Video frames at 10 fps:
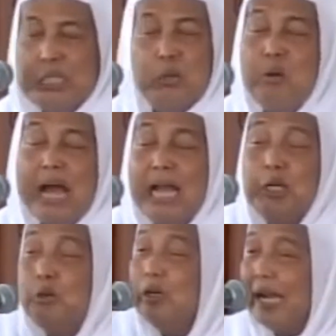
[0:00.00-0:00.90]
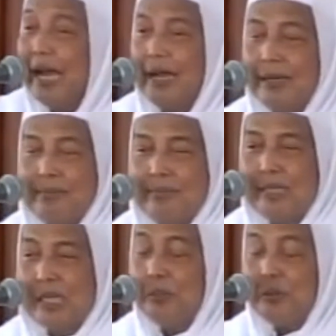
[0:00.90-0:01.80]
Semua anugerah
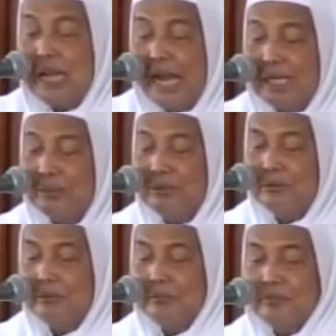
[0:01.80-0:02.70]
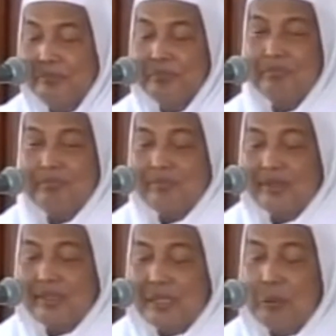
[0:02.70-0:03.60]
kepunyaanmu.
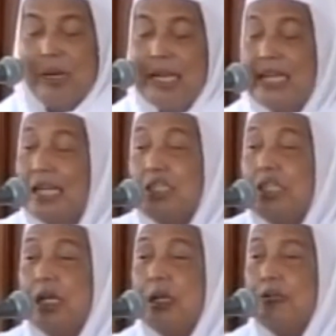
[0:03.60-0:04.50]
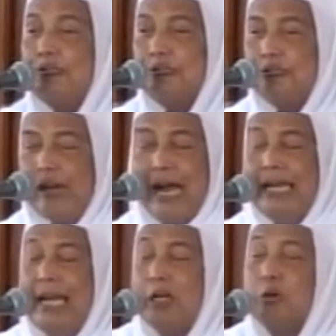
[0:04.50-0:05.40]
Walakal syaraf
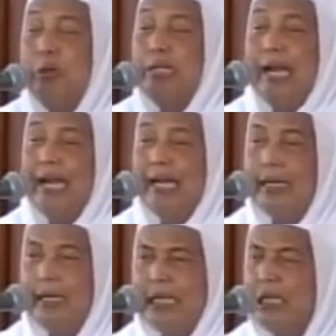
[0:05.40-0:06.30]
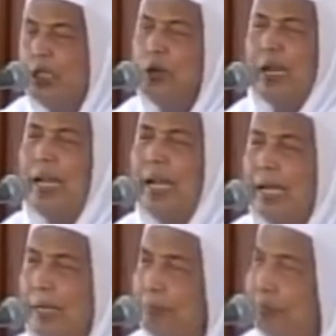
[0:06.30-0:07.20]
ala kulli hal.
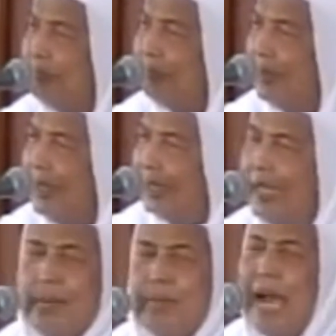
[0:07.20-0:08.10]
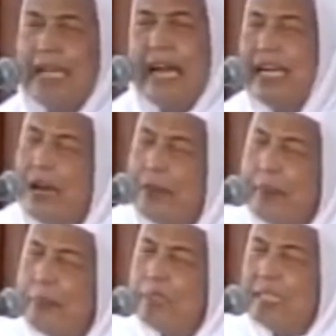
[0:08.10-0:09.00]
Sudahlah. Dalam keadaan
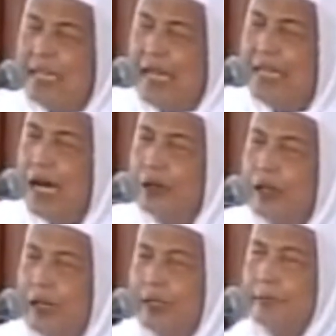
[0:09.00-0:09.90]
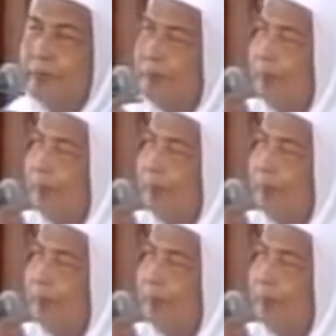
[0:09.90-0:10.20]
apapun saya ya Allah.